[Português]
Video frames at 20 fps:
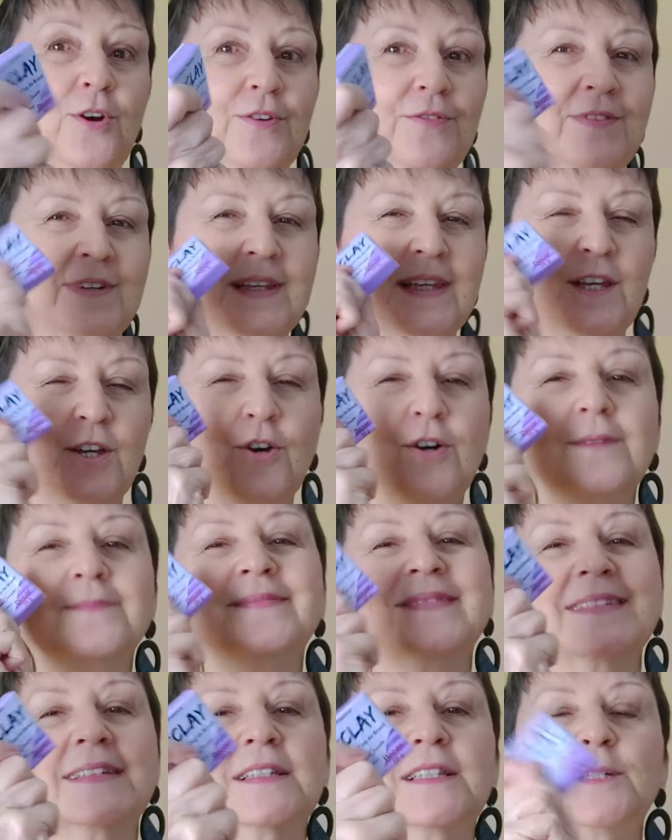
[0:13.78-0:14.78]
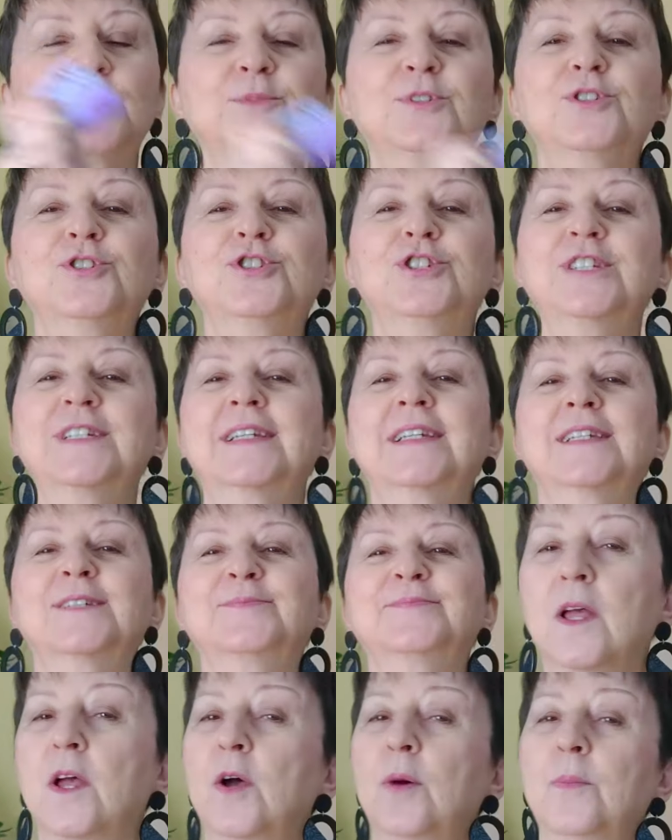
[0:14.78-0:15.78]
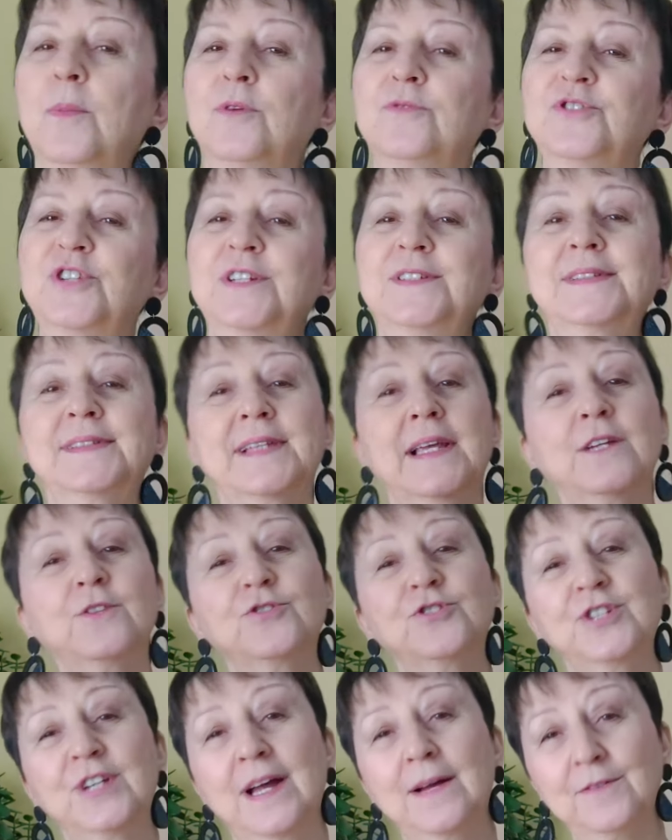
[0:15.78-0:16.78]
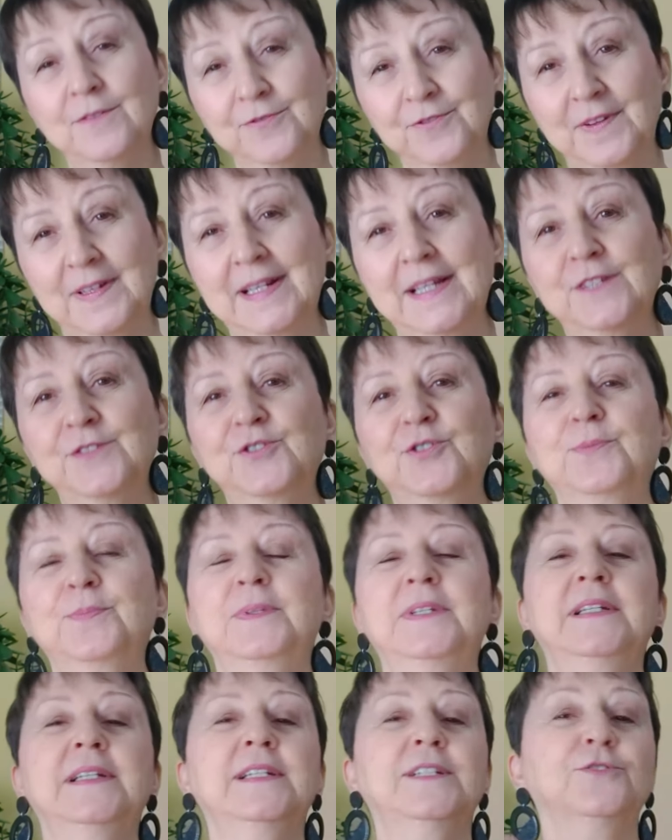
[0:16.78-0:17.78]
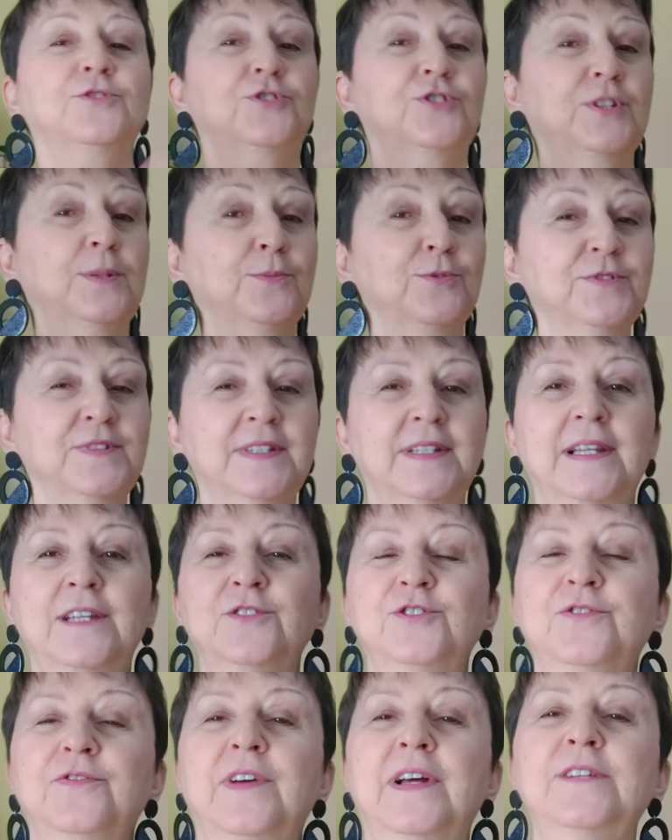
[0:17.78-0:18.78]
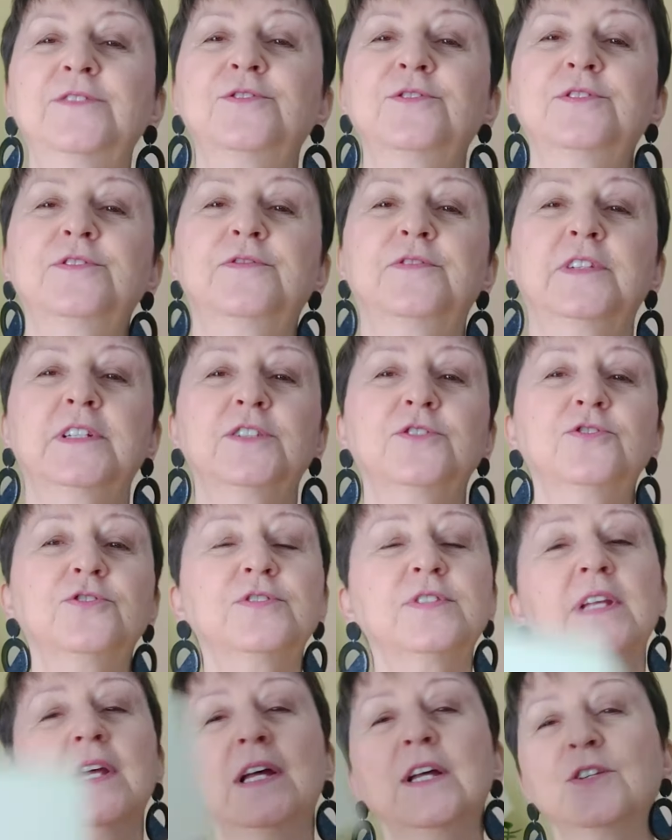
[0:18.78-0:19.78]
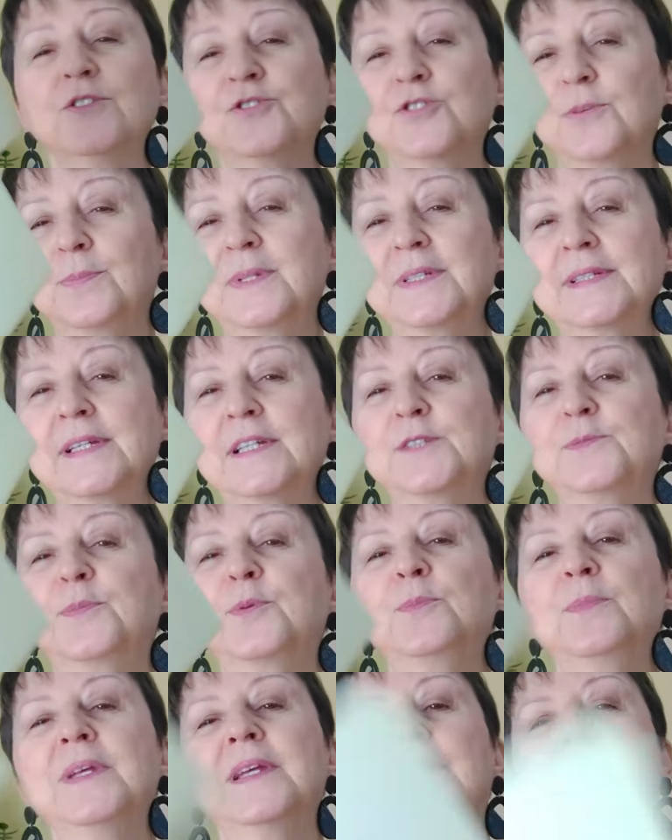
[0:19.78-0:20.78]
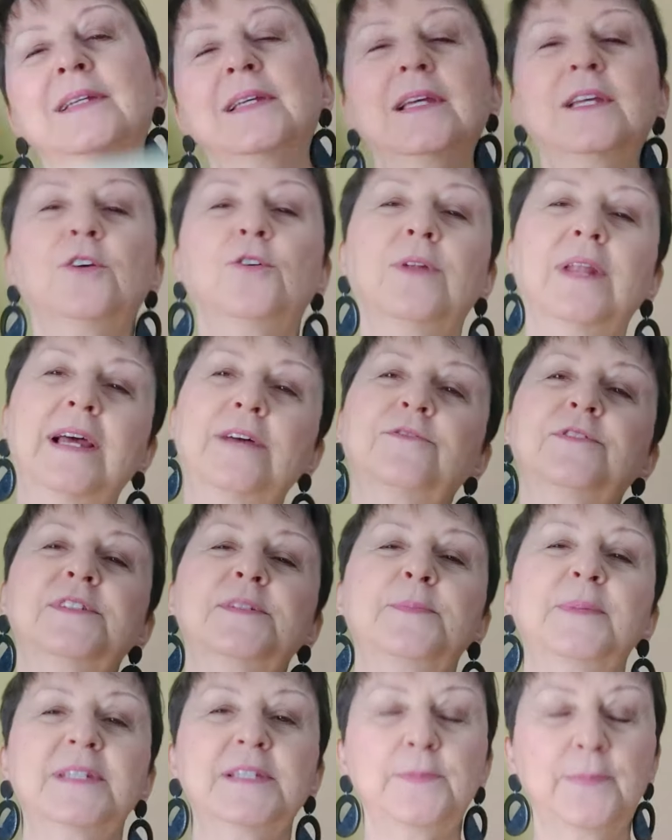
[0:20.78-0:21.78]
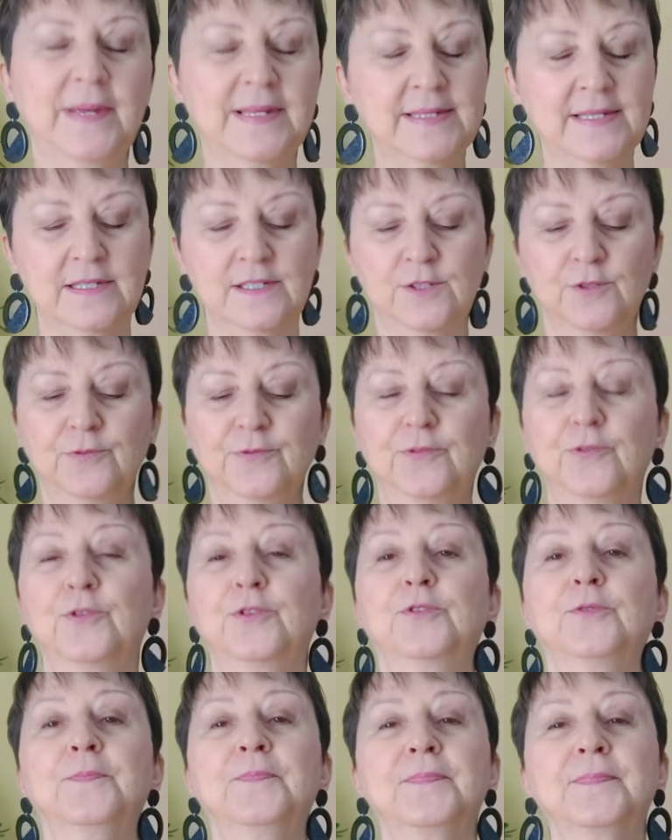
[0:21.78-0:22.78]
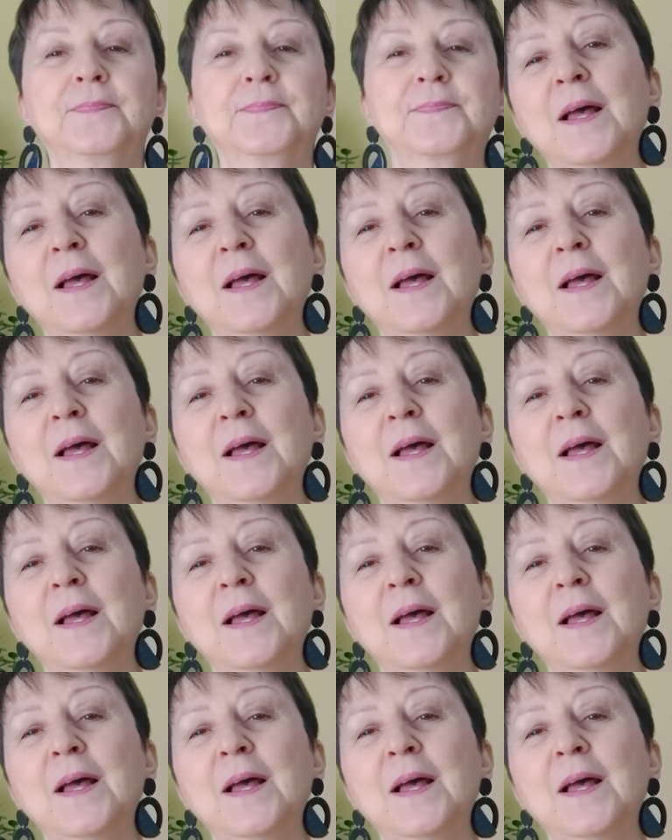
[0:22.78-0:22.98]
nova aqui, ó, tá muito chique. Bom, gente, sei que eu já falei sobre isso, já mostrei em diversos vídeos sobre essa espuminha aqui que eu levo as minhas peças ao forno.